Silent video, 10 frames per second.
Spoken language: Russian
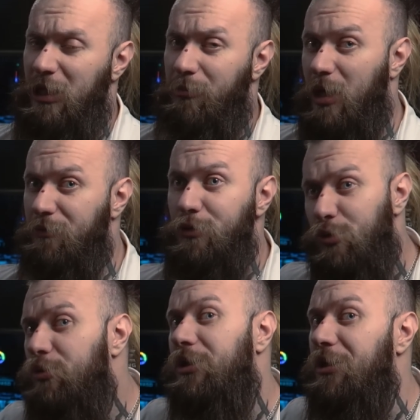переманивает
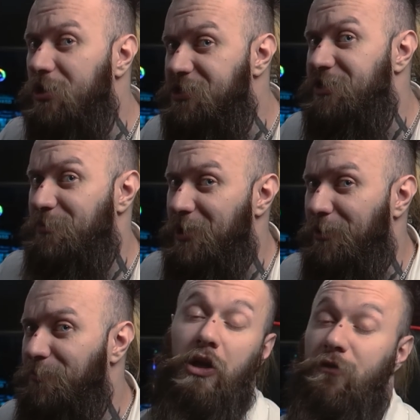других к
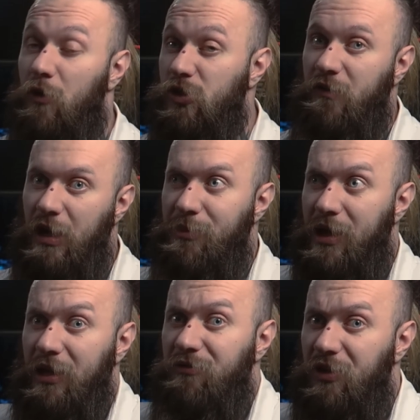себе. И в то же время
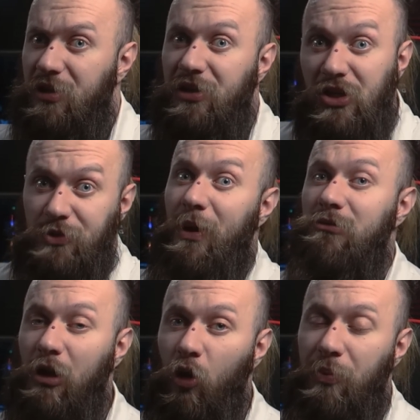Nvidia не
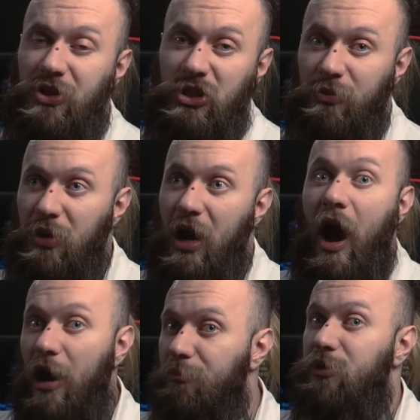смогла купить себе
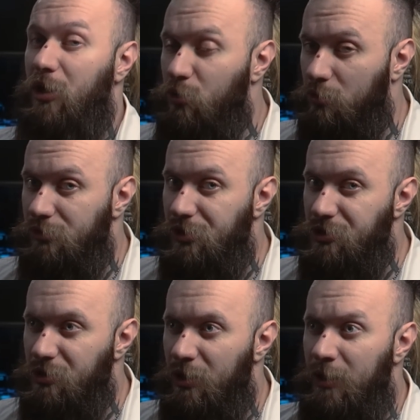ARM
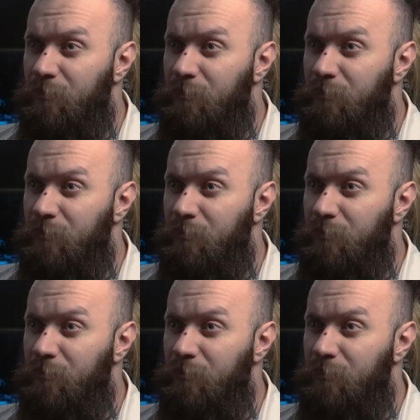Technologies.